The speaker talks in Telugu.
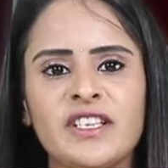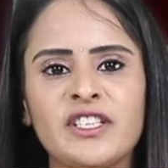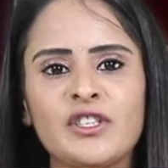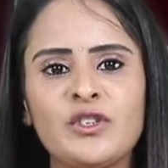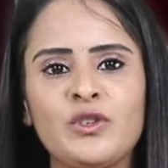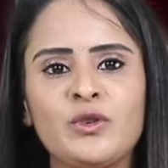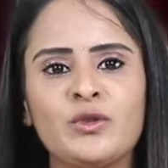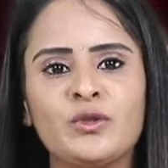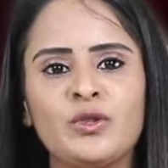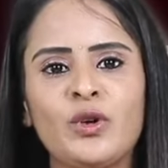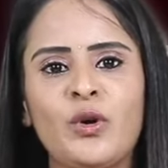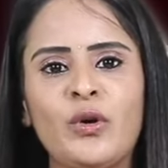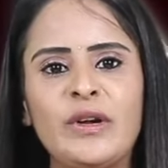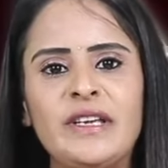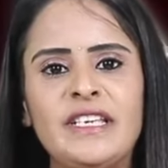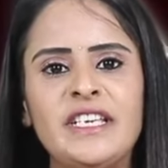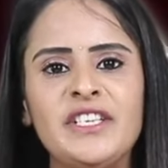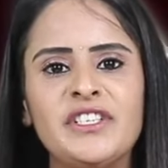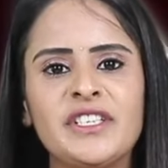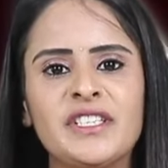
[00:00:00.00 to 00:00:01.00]
ఫస్ట్ లుక్తో
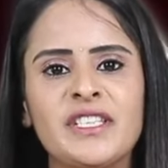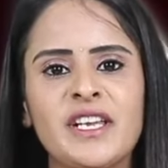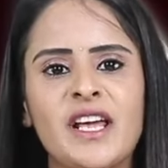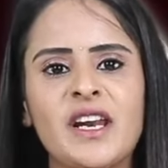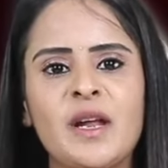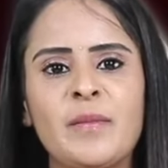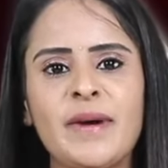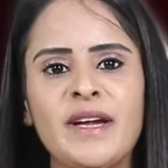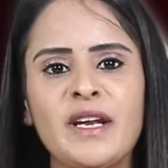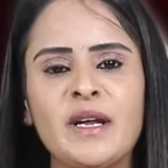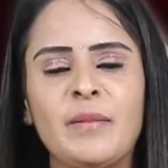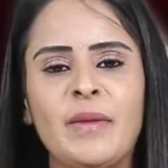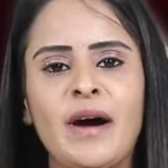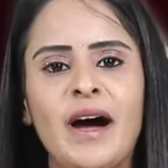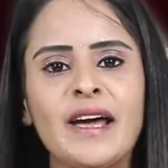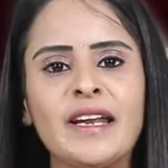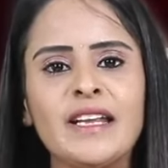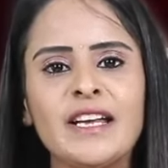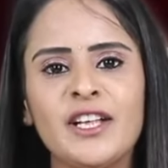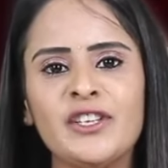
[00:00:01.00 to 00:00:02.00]
ఈ చిత్రాలపైన
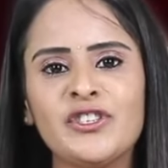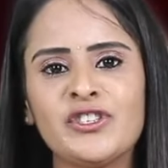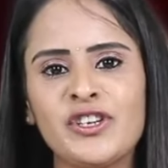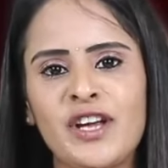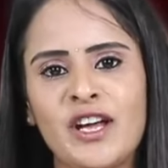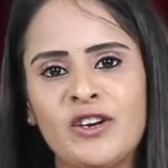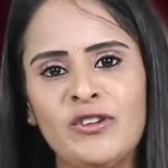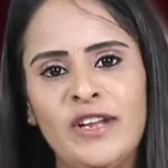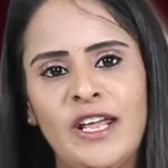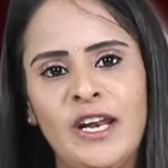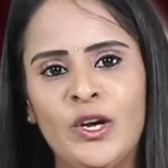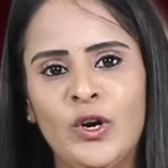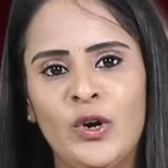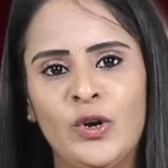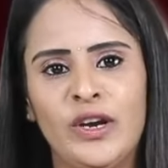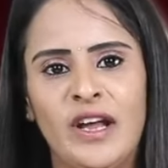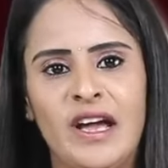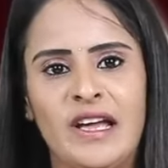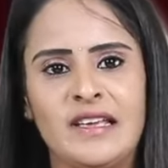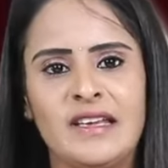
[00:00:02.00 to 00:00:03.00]
భారీ అంచనాలు
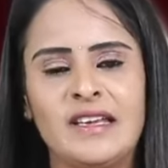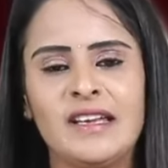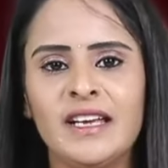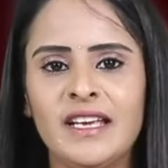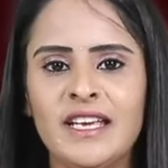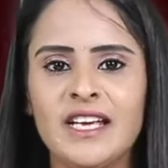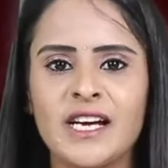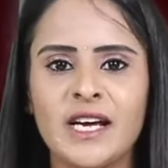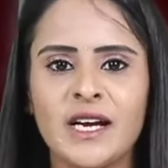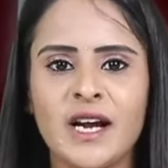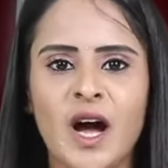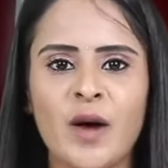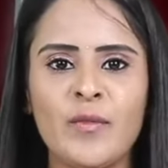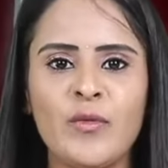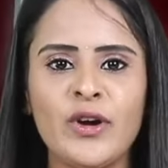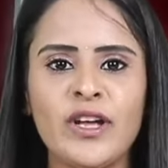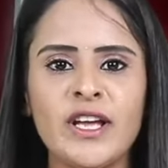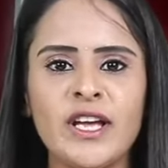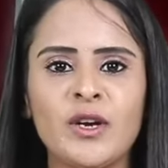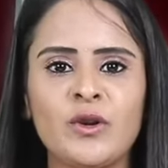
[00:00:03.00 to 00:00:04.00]
నెలకొన్నాయి ఇక
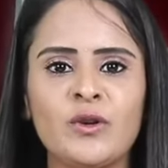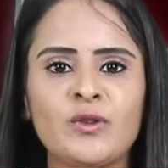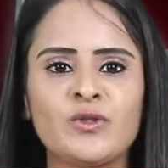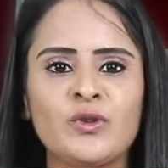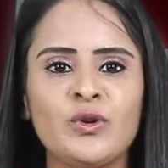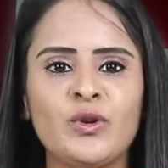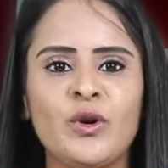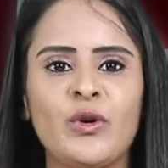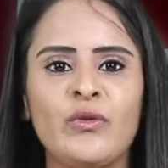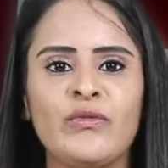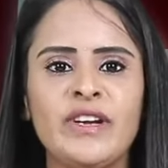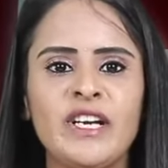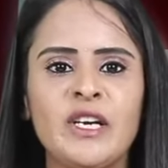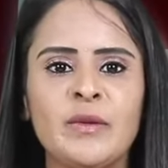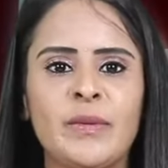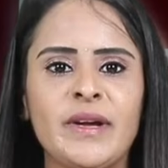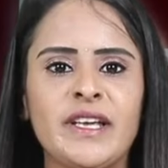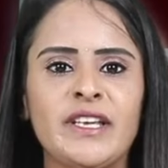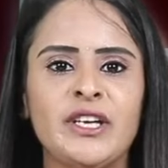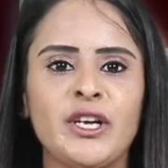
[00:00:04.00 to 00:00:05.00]
రాబోయే రోజుల్లో
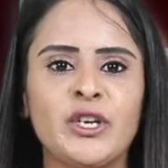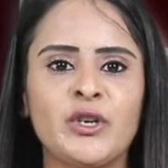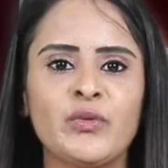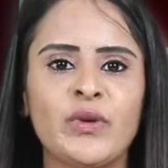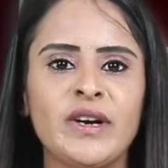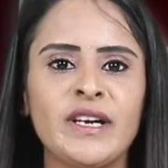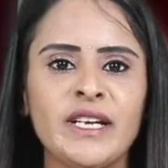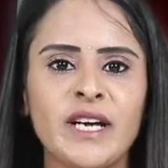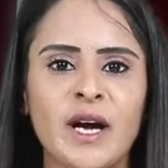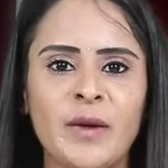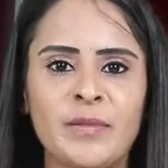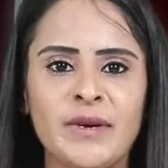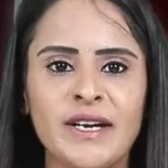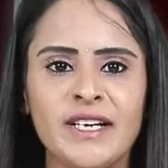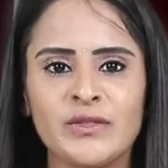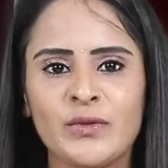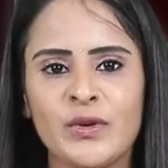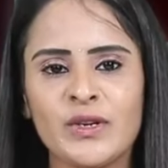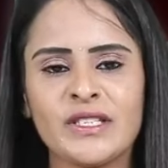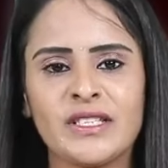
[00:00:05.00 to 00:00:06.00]
వీటిపై ఎటువంటి
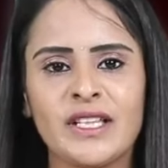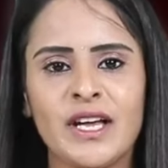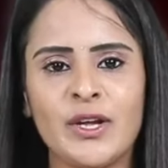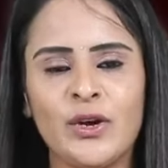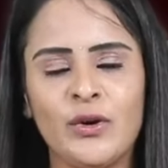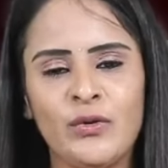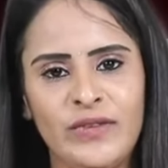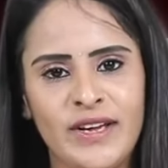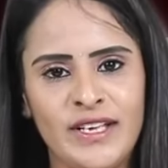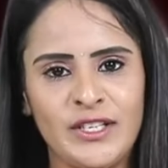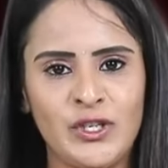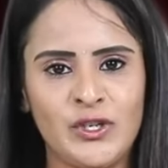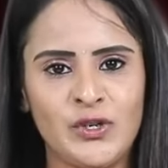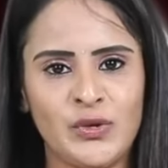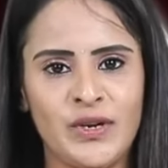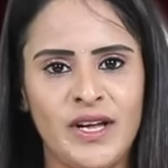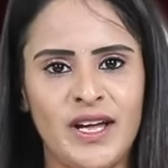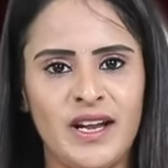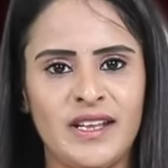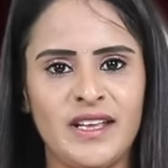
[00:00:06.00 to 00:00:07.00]
అప్డేట్స్ వస్తాయో వేచి
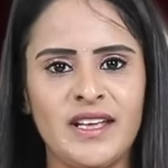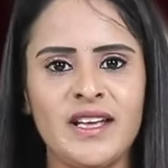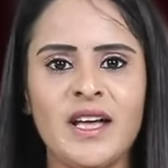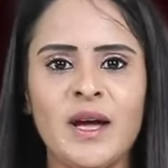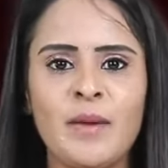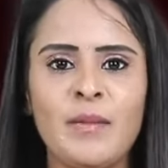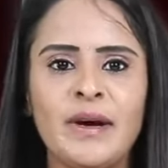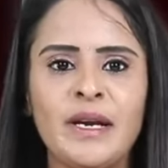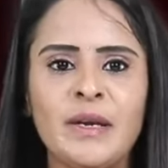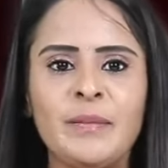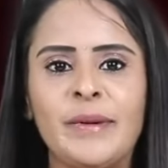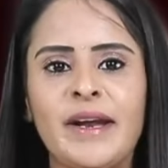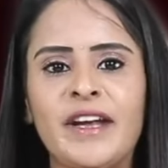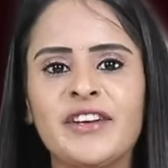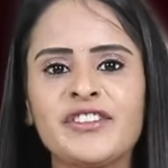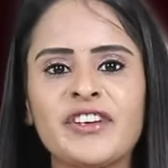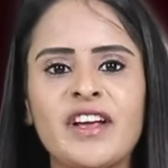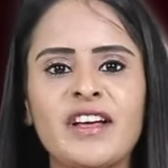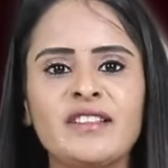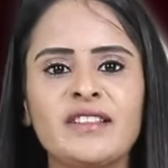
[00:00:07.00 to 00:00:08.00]
చూడాలి మరి
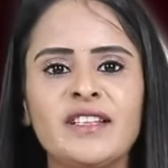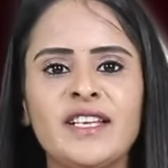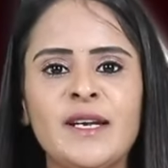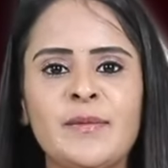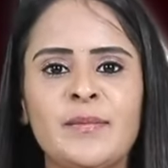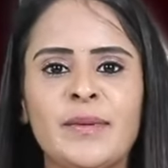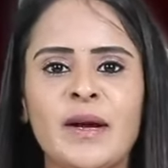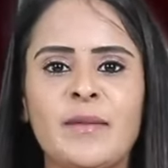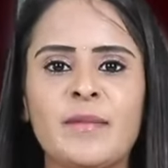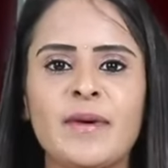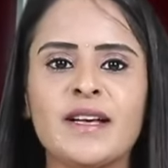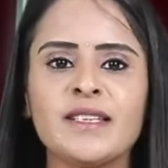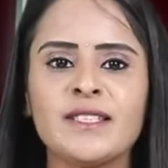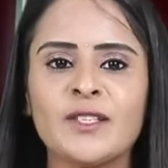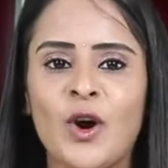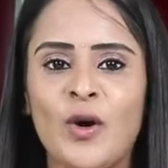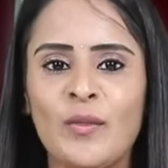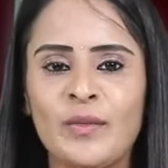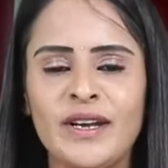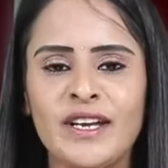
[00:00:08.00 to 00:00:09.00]
ప్రశాంత్ నీల్ ప్రభాస్
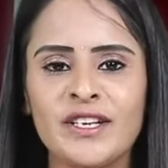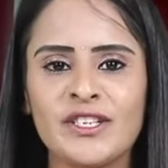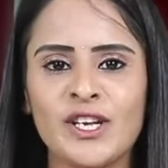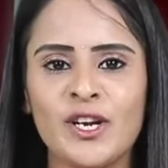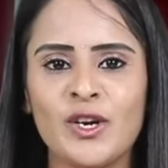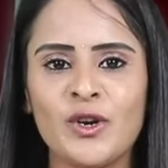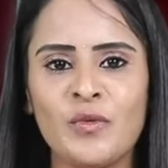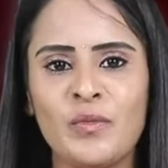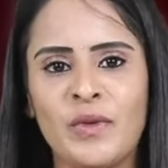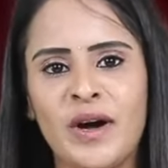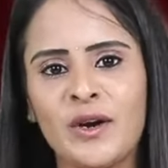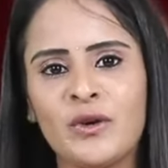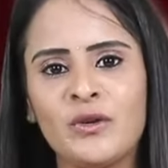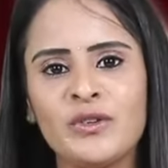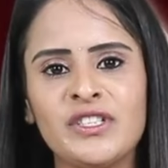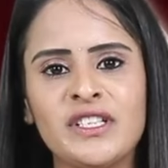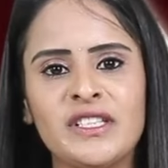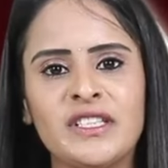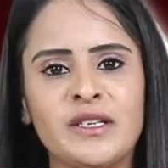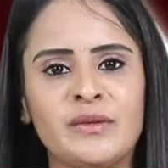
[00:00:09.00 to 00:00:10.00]
కాంబినేషన్లో మరో
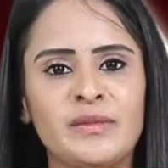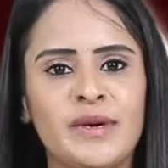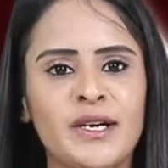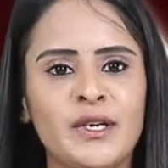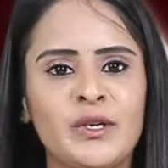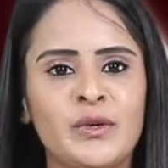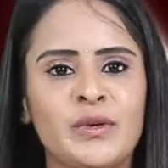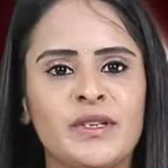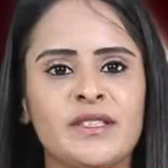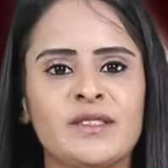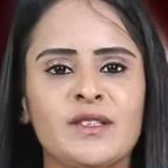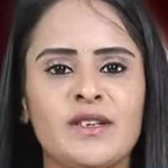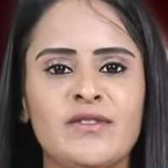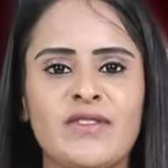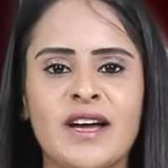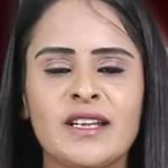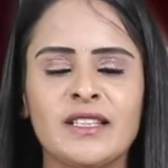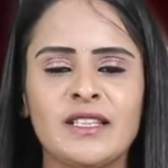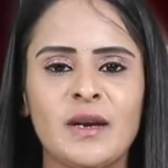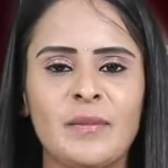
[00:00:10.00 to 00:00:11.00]
చిత్రం అంటూ వస్తున్న
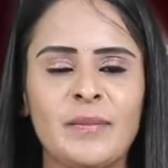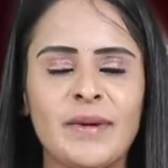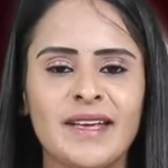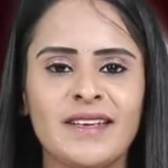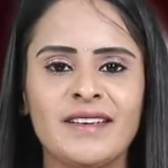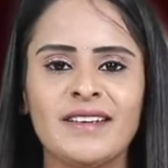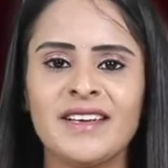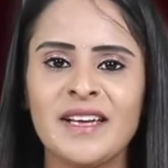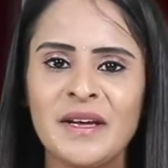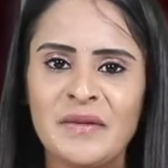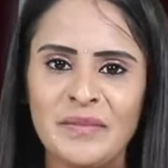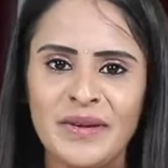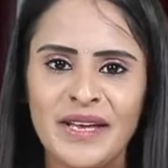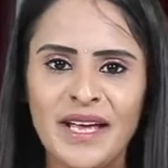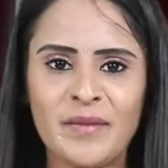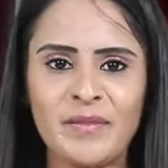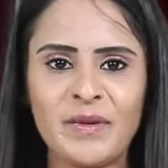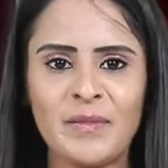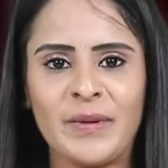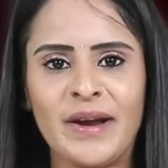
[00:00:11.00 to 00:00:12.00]
వార్తలపై మీ
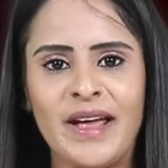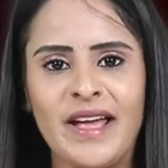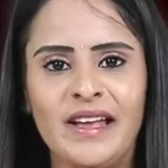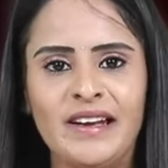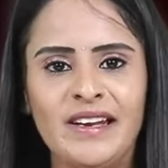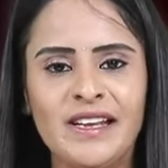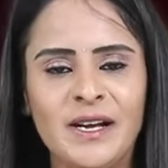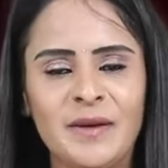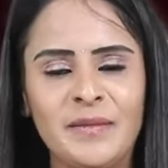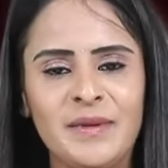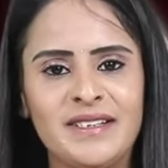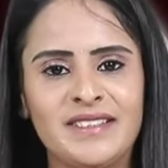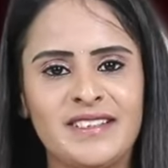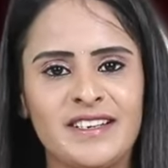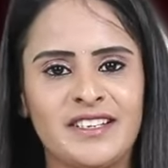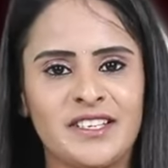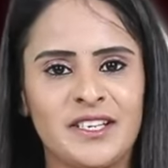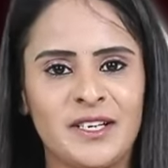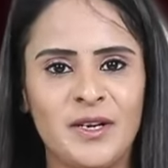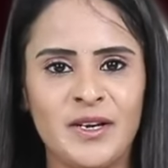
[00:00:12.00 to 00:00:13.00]
అభిప్రాయాన్ని కమెంట్
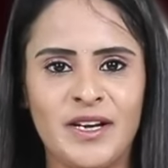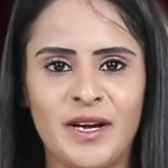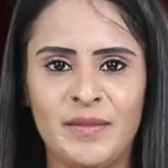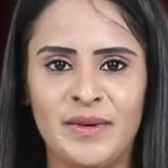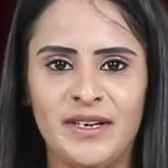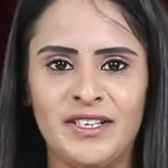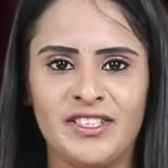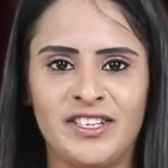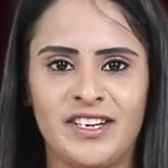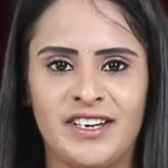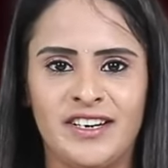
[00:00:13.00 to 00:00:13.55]
సెక్షన్లో కమెంట్